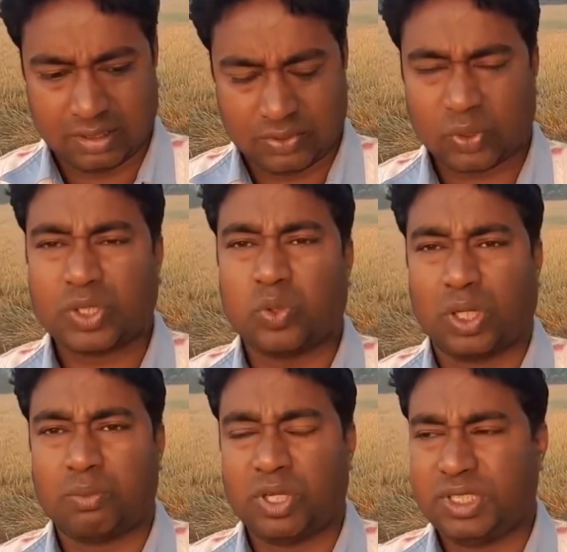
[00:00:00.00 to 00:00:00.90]
इट्स ओके
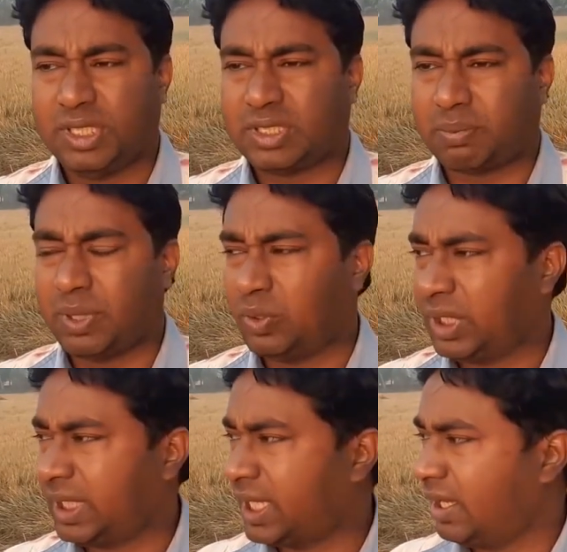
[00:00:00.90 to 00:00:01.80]
छोटी मोटी चीज़ें सबकी
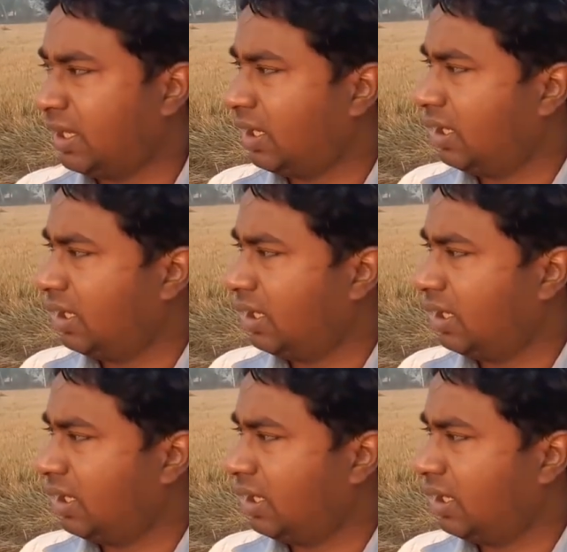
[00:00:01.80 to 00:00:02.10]
होती है देखिए